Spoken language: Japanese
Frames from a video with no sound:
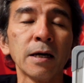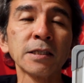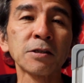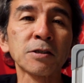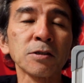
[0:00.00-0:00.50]

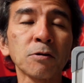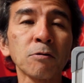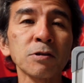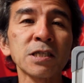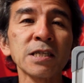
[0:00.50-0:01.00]
エンゼルス、こ
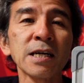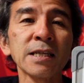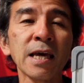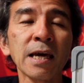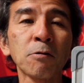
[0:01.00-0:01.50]
の試
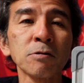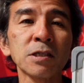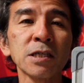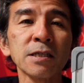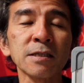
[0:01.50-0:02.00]
合で今
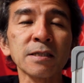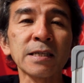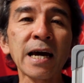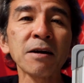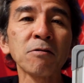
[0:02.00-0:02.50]
シーズン
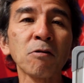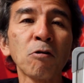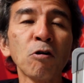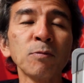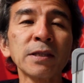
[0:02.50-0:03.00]
最後の
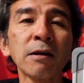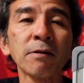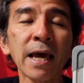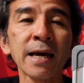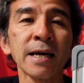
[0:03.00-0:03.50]
ホームで
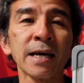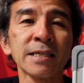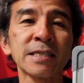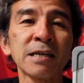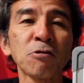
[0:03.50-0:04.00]
のね、え
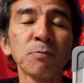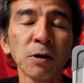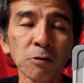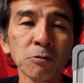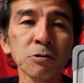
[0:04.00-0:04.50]
試合を
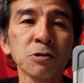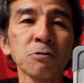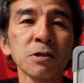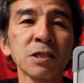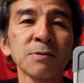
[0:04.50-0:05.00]
見事
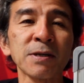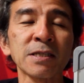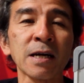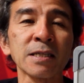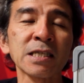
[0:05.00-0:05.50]
勝利しました。